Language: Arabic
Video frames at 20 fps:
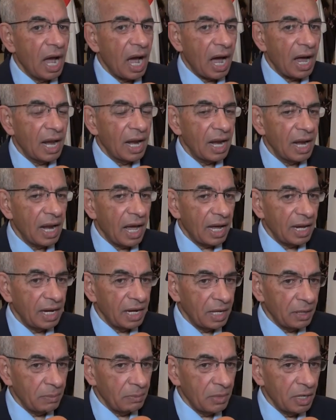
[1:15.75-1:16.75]
على
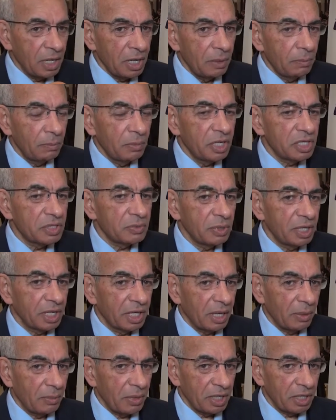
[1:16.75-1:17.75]
الإعلام بالنسبة
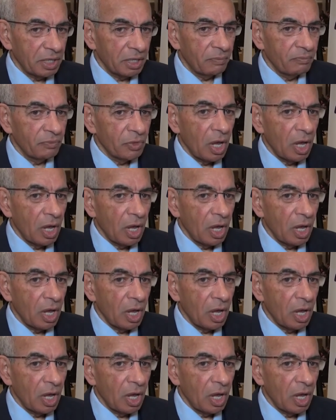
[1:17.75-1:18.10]
للجماهير